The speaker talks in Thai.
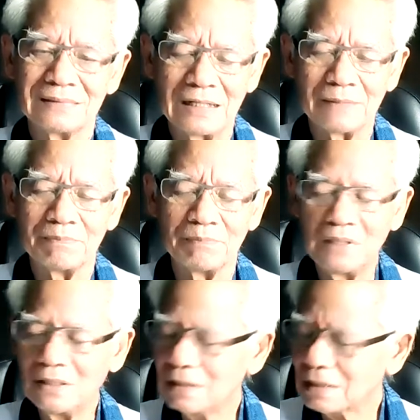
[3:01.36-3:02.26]
ครับ มี
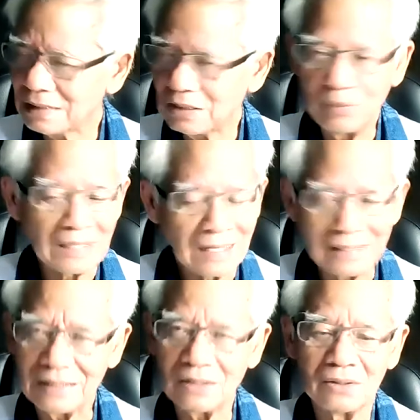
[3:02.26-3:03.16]
เรื่องเดียวมีทาง
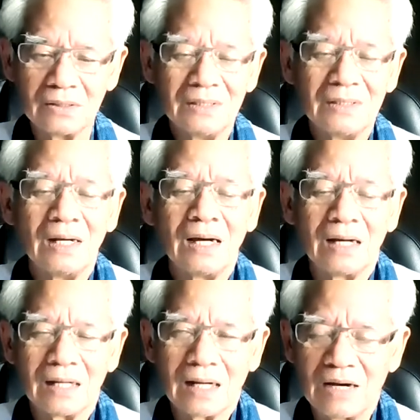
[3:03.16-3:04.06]
เดียว
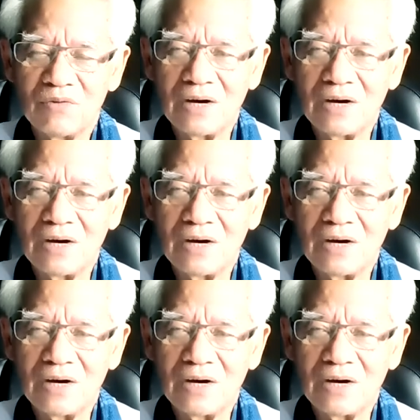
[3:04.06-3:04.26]
คำ